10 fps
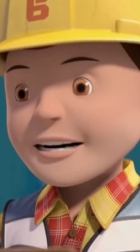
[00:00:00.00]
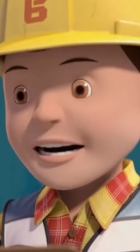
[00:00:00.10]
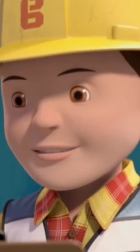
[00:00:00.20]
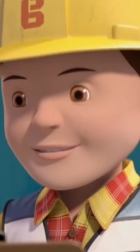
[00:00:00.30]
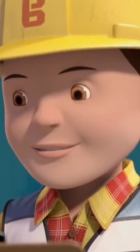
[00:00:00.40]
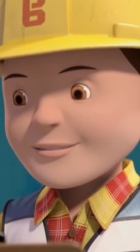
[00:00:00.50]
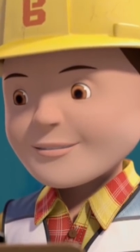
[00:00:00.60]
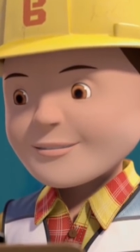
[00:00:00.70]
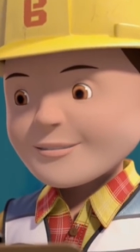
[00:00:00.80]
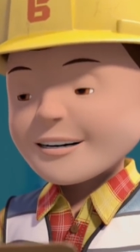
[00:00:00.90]
Super.
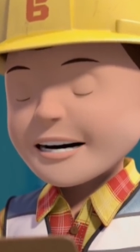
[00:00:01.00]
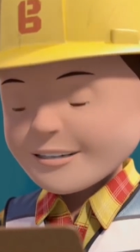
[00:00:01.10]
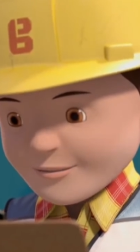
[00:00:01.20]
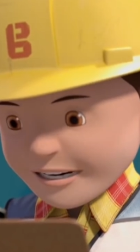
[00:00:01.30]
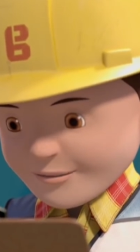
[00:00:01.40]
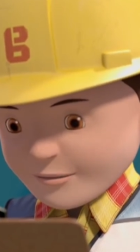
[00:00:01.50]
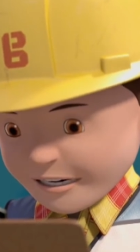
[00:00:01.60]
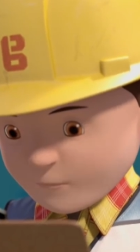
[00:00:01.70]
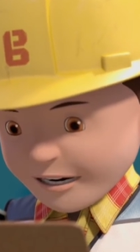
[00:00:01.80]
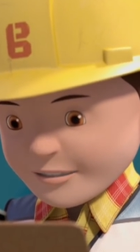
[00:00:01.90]
Teraz
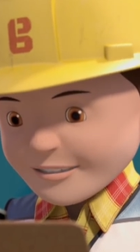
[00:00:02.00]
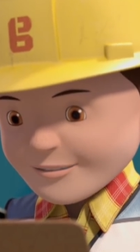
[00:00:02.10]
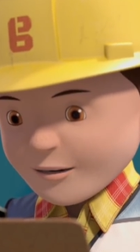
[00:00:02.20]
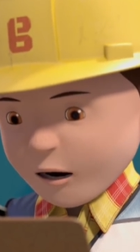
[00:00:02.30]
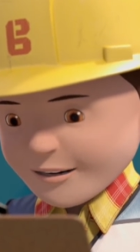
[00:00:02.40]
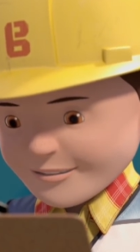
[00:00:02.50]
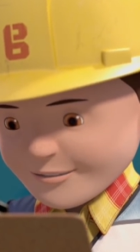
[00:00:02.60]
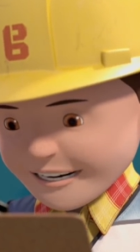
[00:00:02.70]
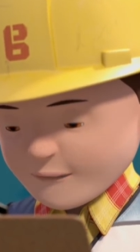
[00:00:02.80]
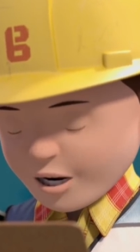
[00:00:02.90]
zwijana miarka
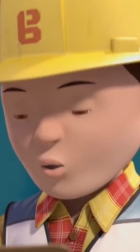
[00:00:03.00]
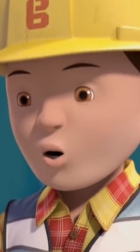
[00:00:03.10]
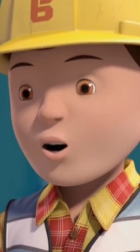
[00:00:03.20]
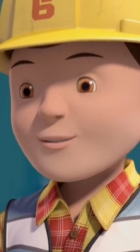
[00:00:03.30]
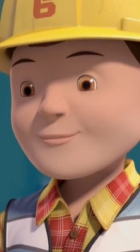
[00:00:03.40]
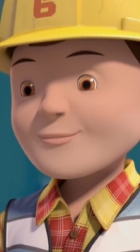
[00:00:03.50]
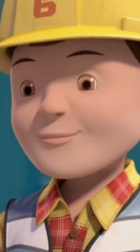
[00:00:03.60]
i okulary.